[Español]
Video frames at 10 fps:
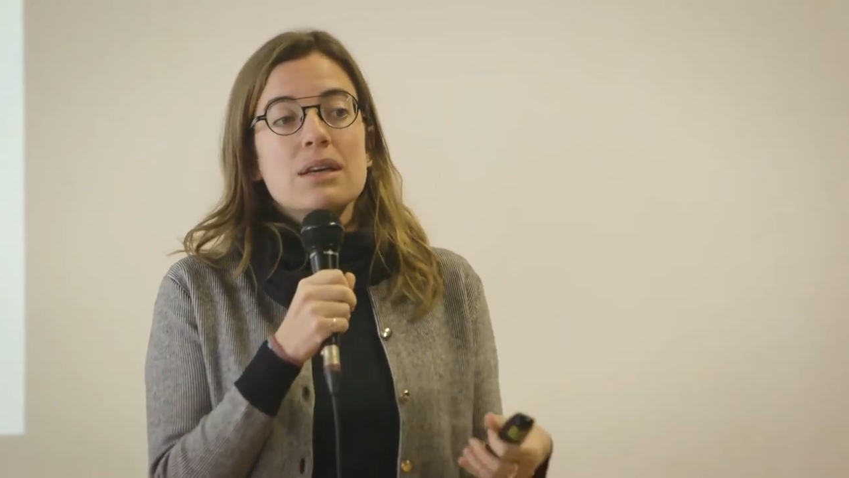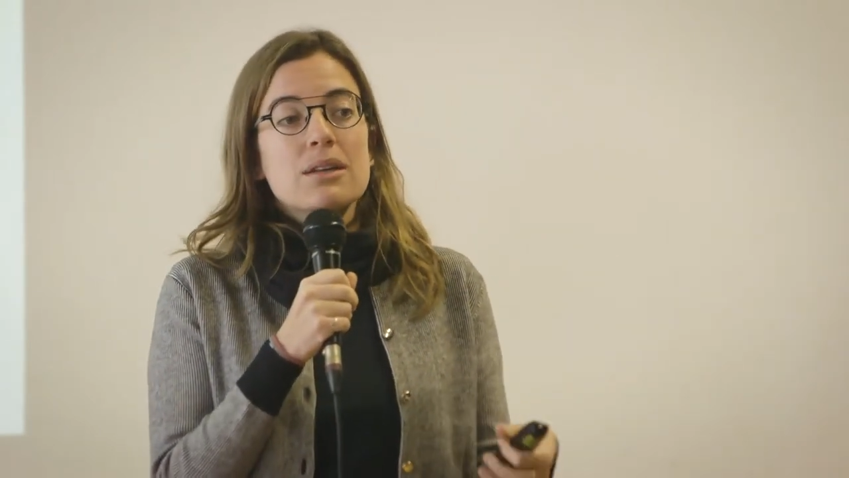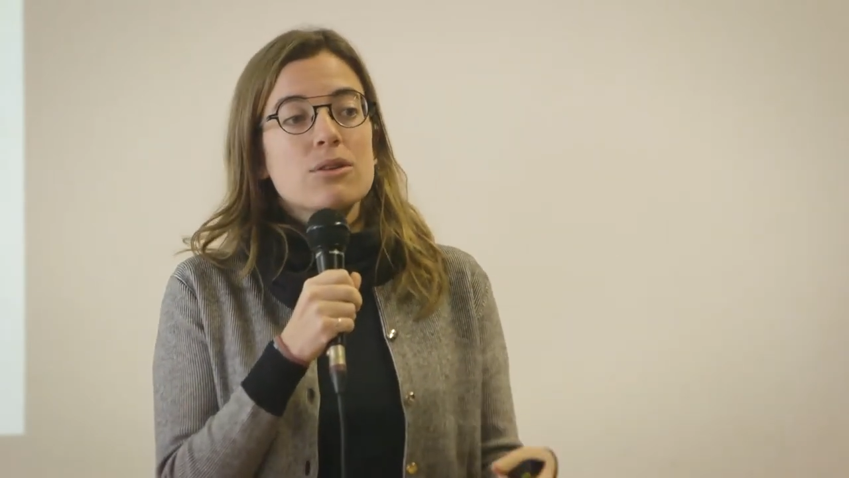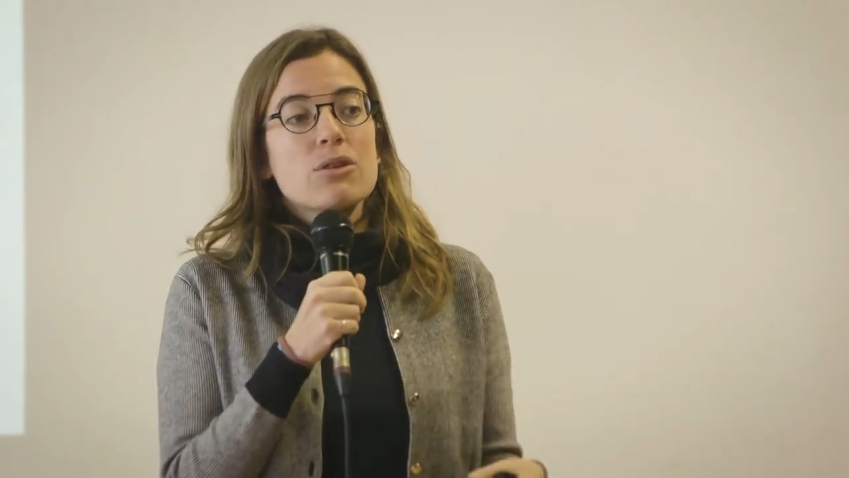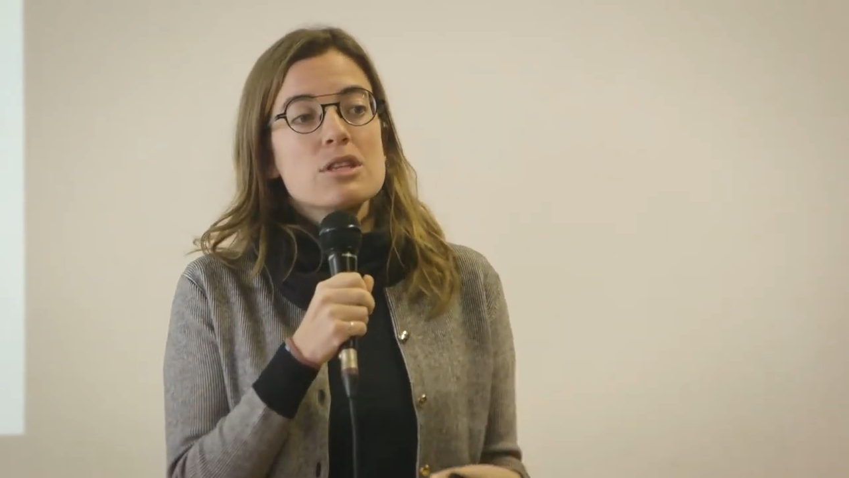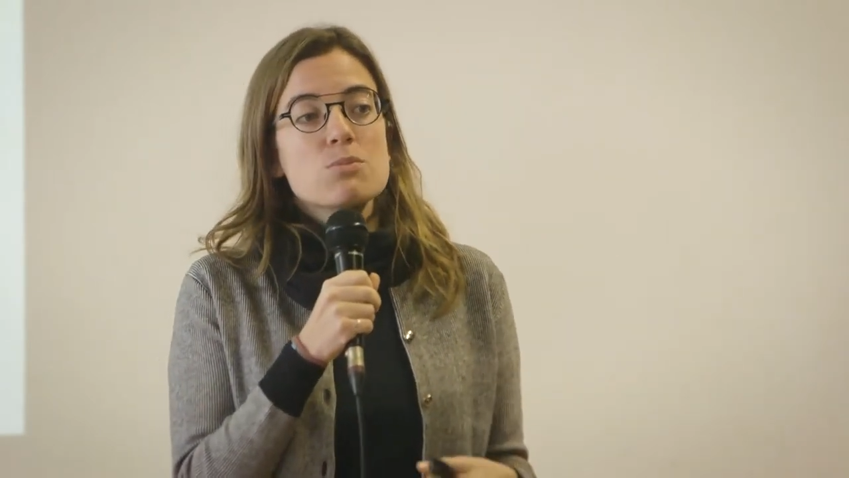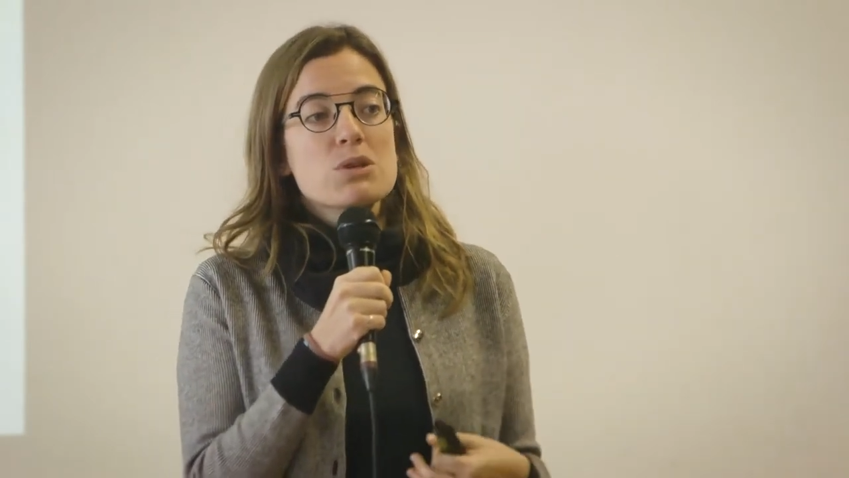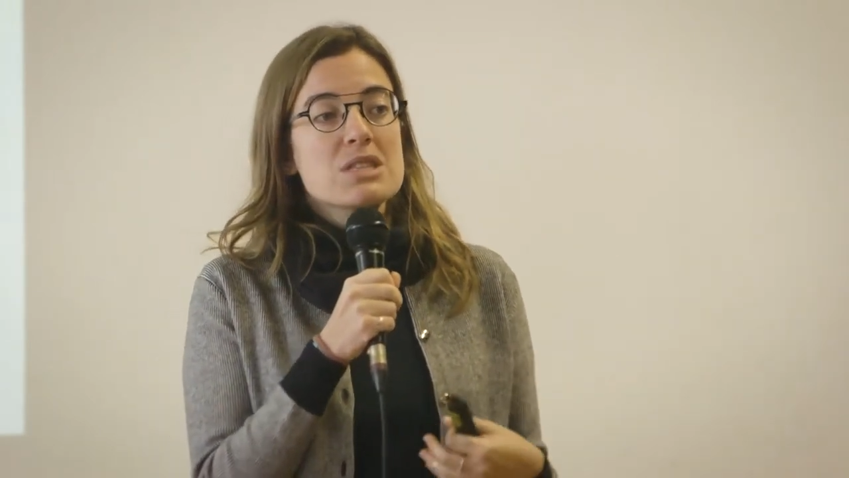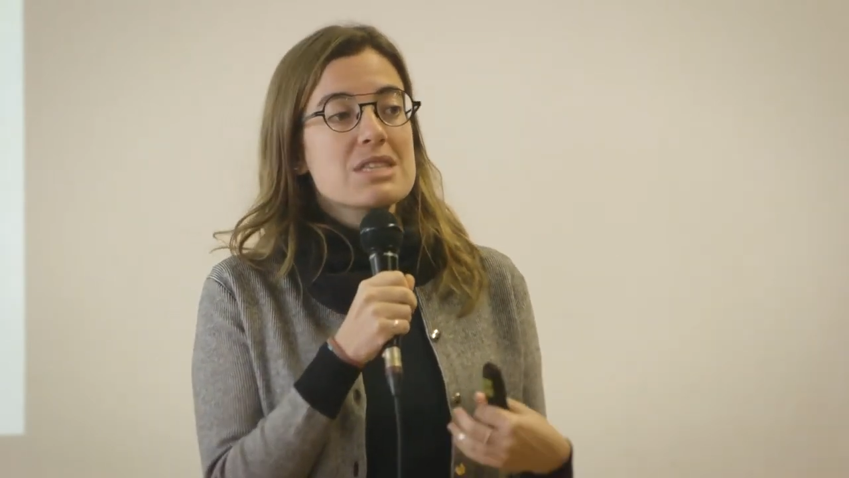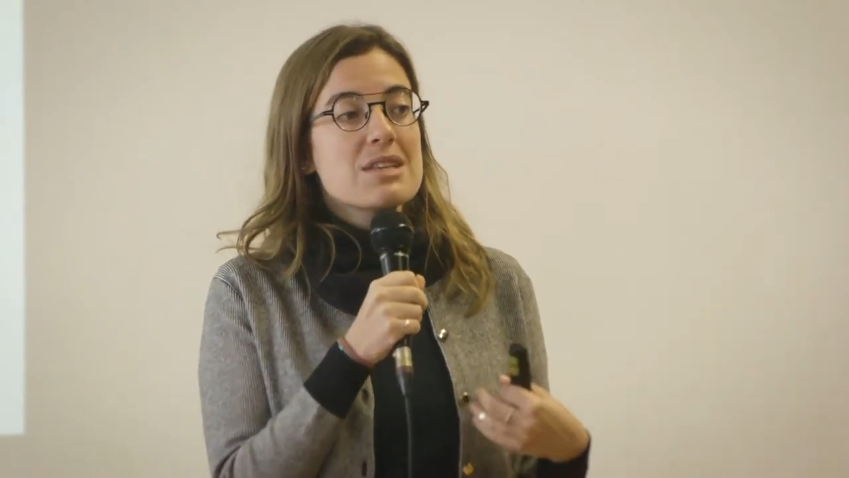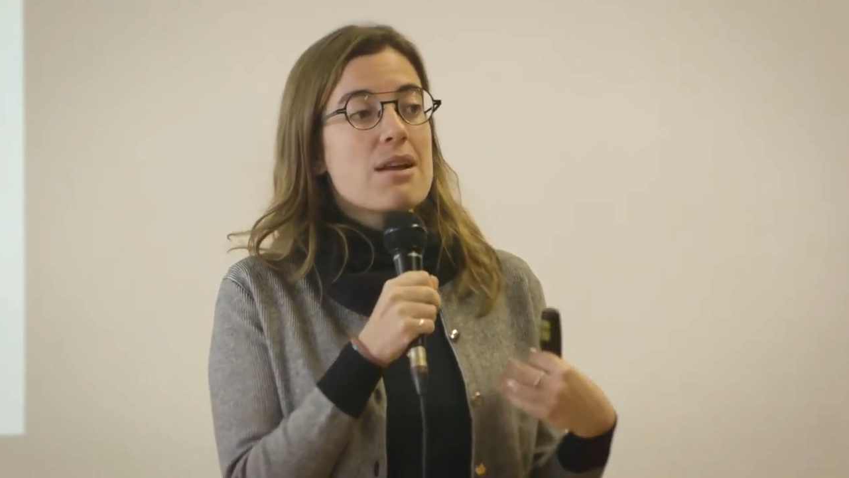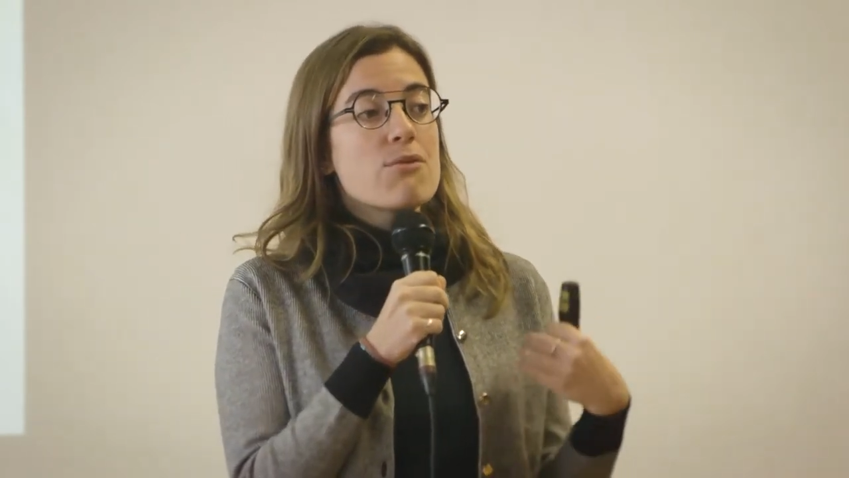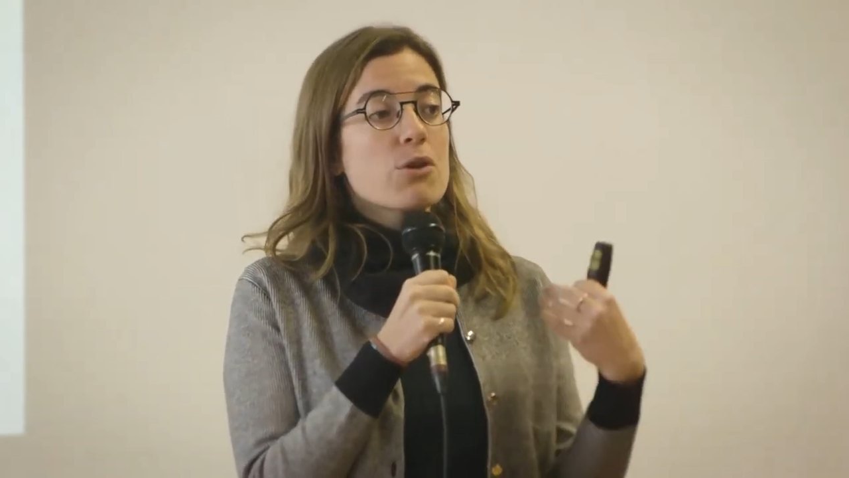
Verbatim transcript: Entonces, pues desde la